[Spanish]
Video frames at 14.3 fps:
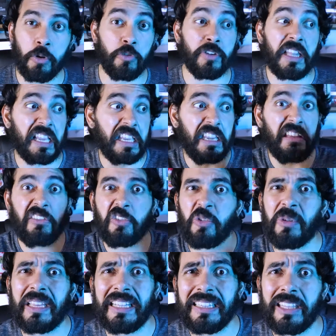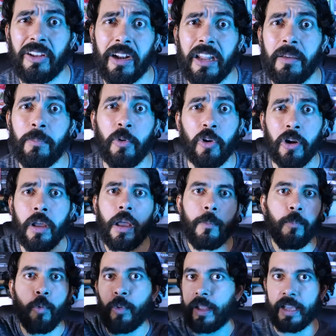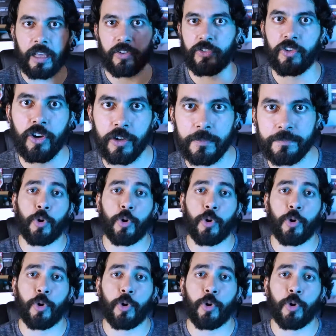incluso hasta 15 o 20 dólares por publicación.